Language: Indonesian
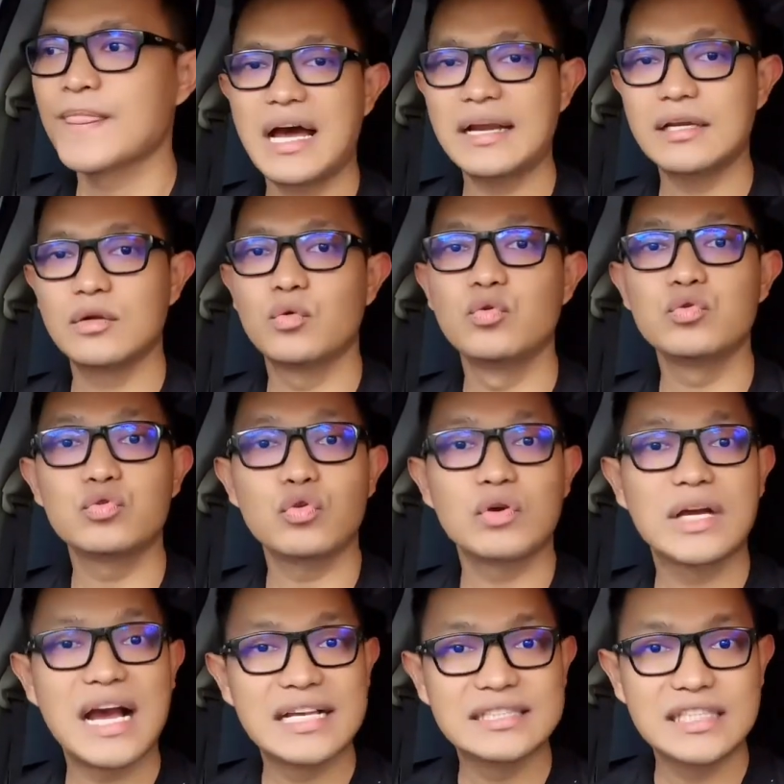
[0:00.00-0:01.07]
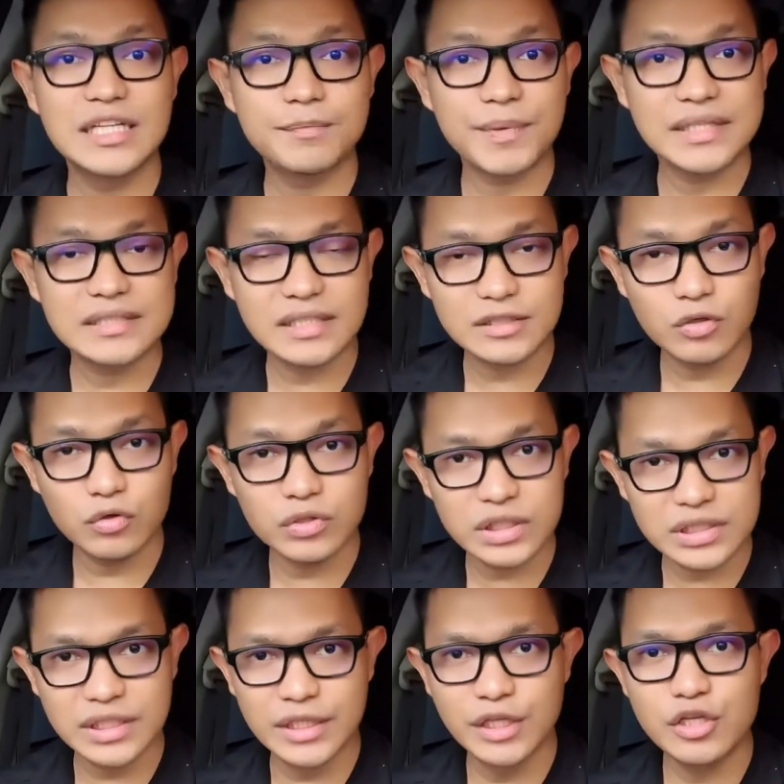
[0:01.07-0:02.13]
Dan untuk gaji di Princess
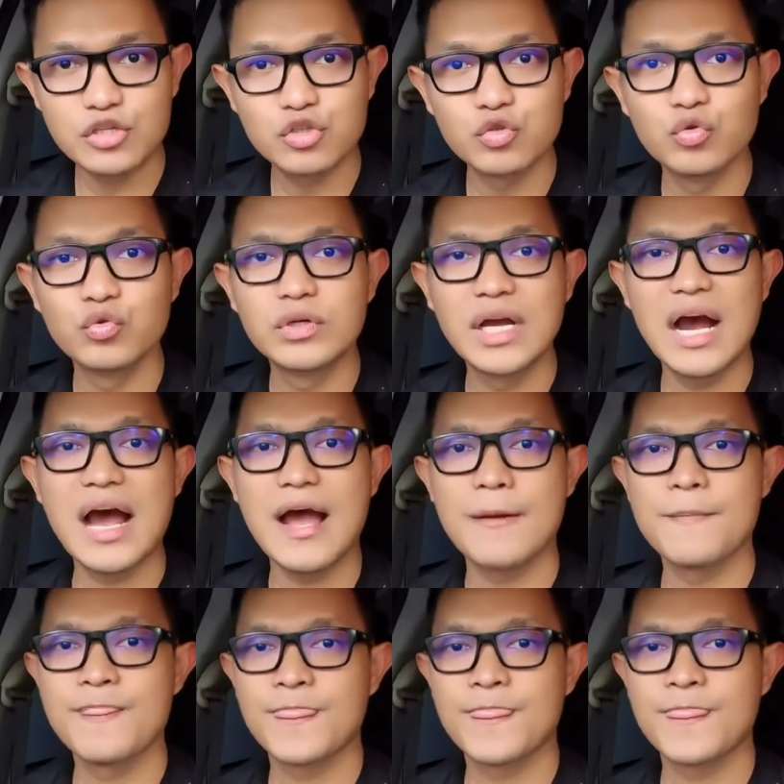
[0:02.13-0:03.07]
Cruises ini juga